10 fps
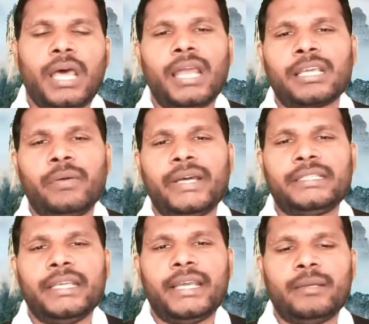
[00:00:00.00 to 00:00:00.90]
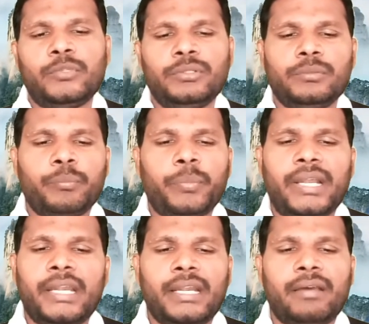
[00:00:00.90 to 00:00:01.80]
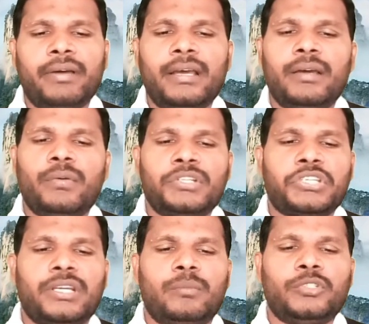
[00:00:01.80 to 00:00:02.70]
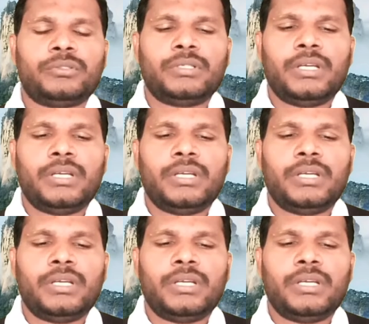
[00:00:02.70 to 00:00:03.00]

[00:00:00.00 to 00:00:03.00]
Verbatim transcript: నాలుగవ అధ్యాయము పన్నెండవ వచనము